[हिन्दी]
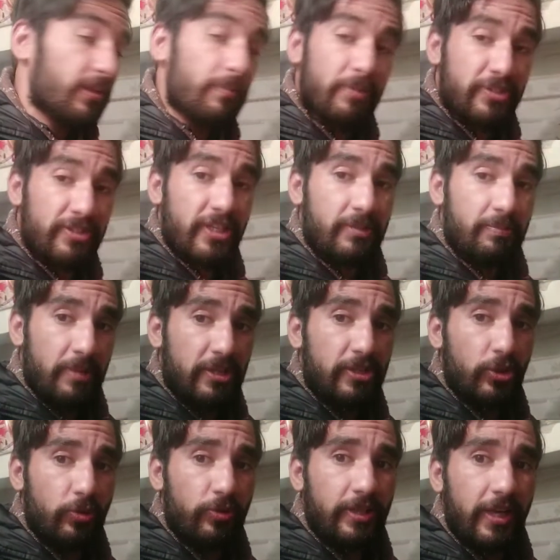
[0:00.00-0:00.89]
ये मिस्टेक मेरे
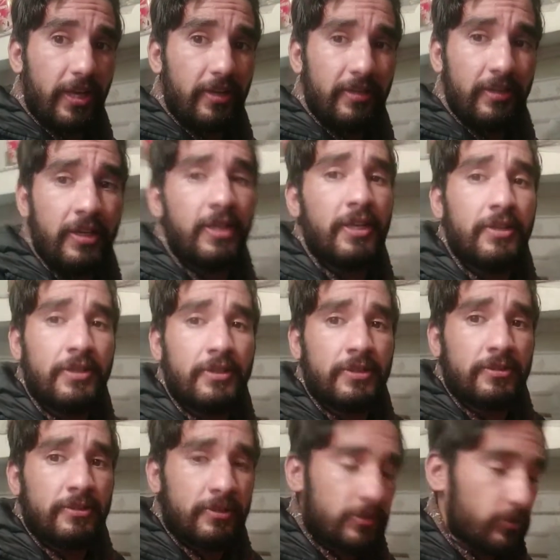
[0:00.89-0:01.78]
से हुई है
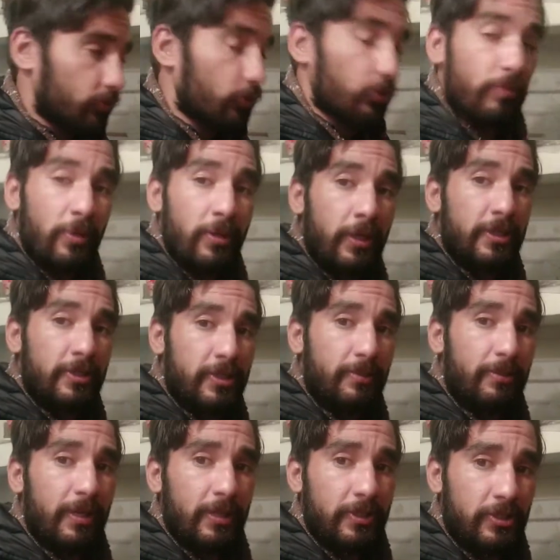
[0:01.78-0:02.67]
तो मैं
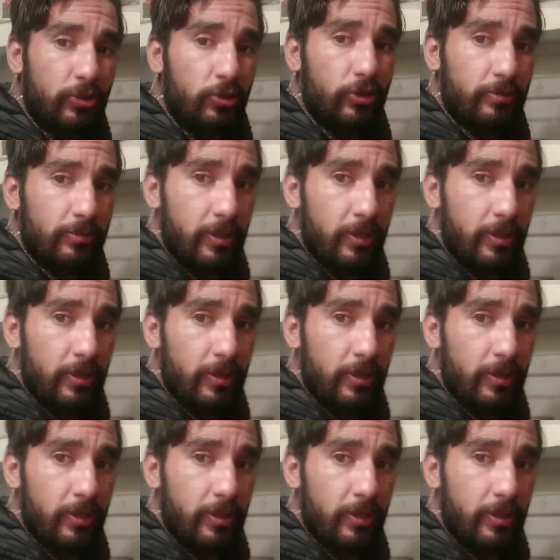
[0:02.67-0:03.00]
इसके बाद अच्छी रोटी